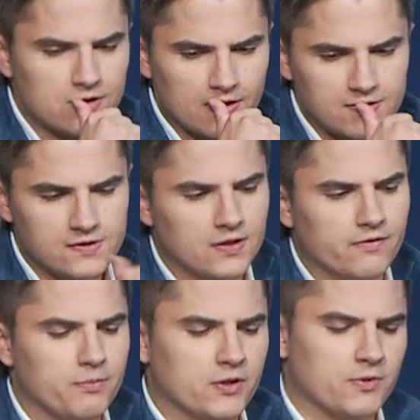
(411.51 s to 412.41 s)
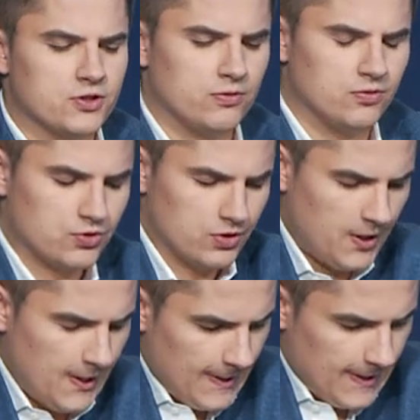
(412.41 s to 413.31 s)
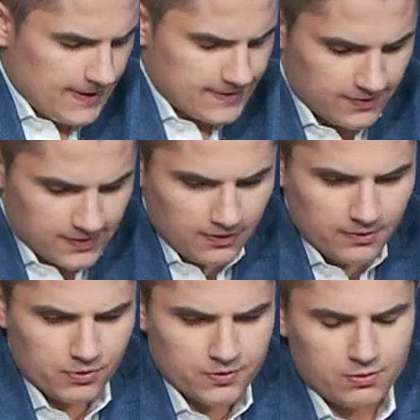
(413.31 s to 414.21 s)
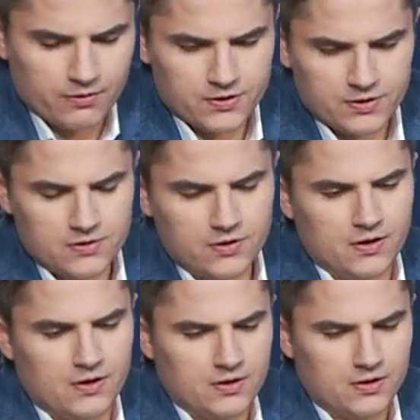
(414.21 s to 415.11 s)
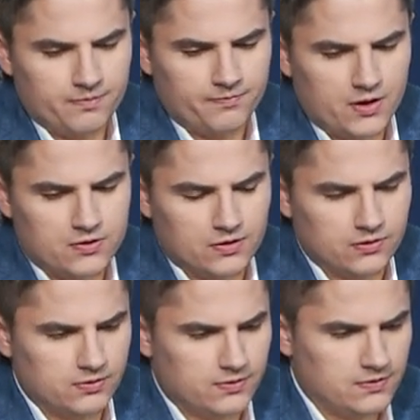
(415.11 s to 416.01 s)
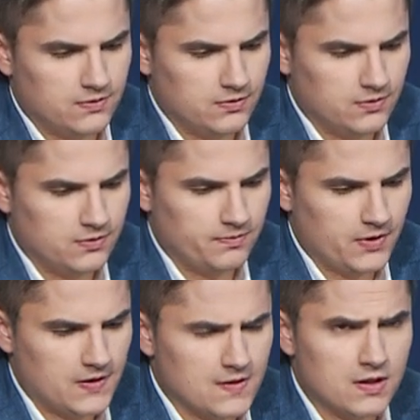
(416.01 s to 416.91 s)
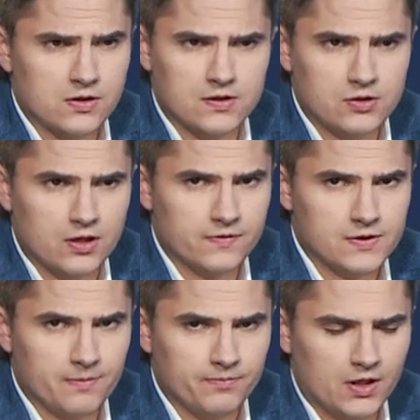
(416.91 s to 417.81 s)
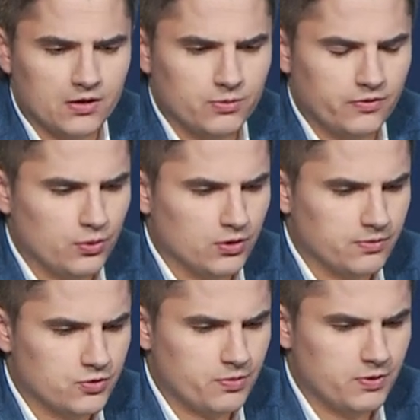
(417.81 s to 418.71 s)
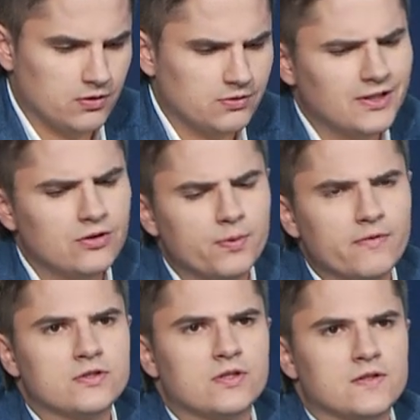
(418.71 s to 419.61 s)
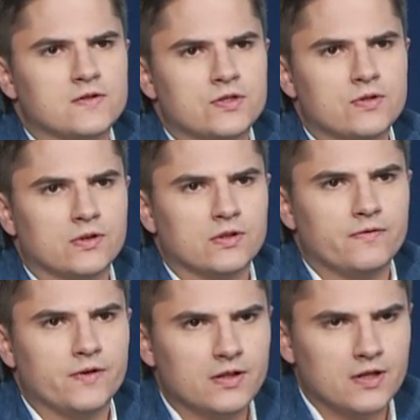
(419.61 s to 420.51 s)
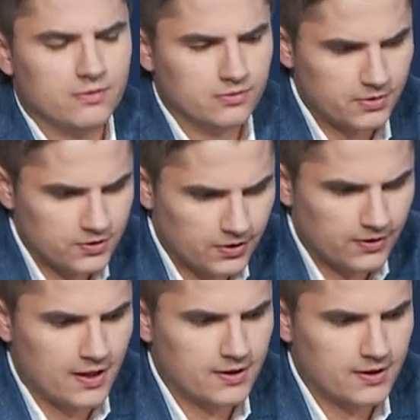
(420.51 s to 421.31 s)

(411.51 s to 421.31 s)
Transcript: Ja, I się tak zastanawiam, panie marszałku, czy zasadne były słowa rzecznika rządu, z, e, zdaje się z czerwca, kiedy mówił o tym, żeby no, nie kupować teraz na siłę tego węgla, on będzie